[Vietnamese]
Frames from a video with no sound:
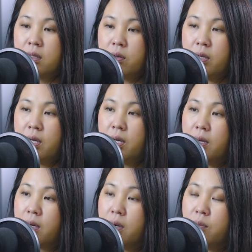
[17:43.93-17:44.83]
thôi
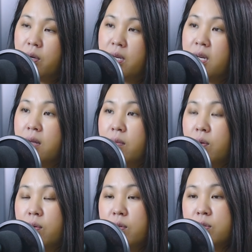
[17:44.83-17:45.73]
ye có muốn thế này
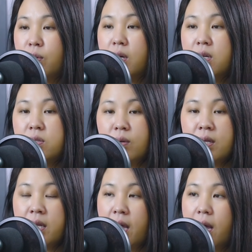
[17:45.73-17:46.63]
một số có số
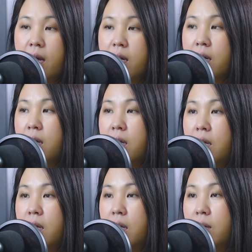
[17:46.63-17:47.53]
chả
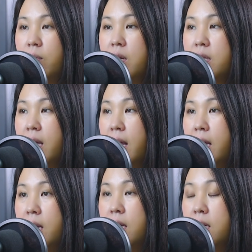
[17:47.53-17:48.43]
bọn này thì
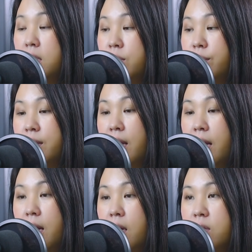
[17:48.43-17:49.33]
à chú
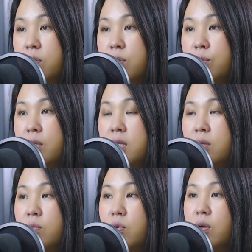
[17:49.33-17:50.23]
cha lỡ chú số chết
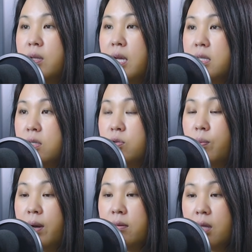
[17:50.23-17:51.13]
tụi nhỏ cha sẽ số
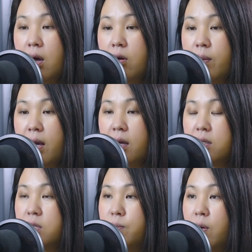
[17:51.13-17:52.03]
bọn này tao hậu à,
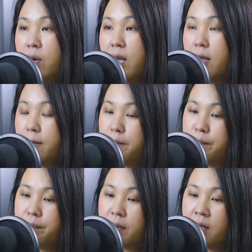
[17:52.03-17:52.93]
chỉ bao này
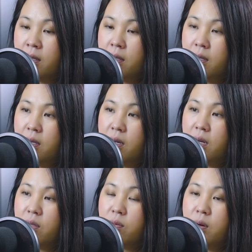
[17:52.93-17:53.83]

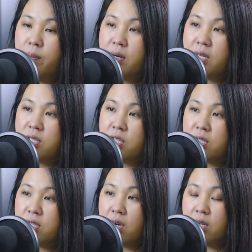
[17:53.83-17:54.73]
là yêu mà bọn này chỉ
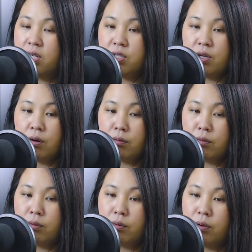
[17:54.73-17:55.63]
cho ý rồi
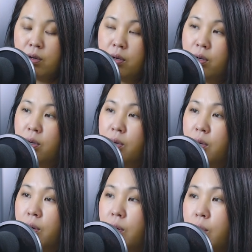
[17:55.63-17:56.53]

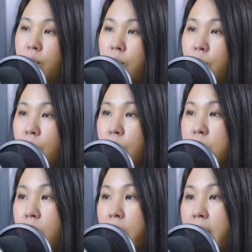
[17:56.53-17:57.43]
ô ô
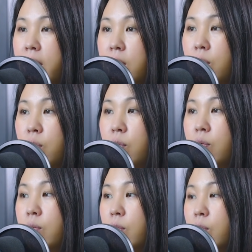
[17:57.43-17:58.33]
tao cá nào lỡ hụt
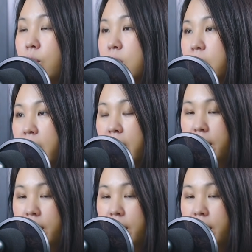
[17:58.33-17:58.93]
cũng một cua thế